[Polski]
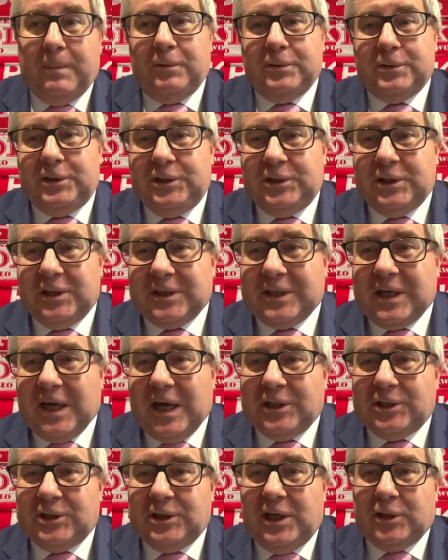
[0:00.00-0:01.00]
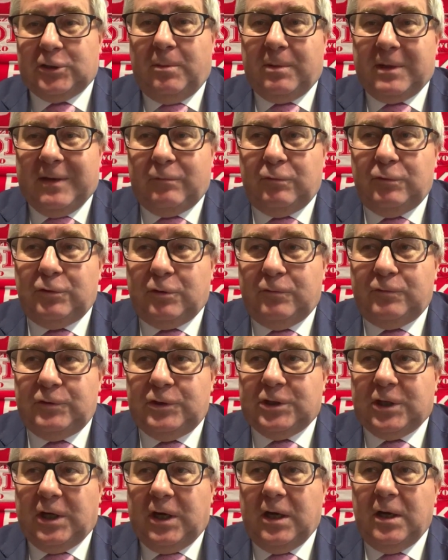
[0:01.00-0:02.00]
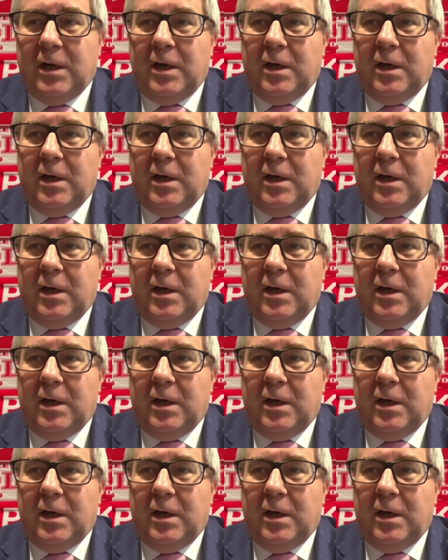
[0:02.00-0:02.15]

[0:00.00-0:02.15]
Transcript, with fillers: polskich siatkarzy, dla Tomka Wójtowicza,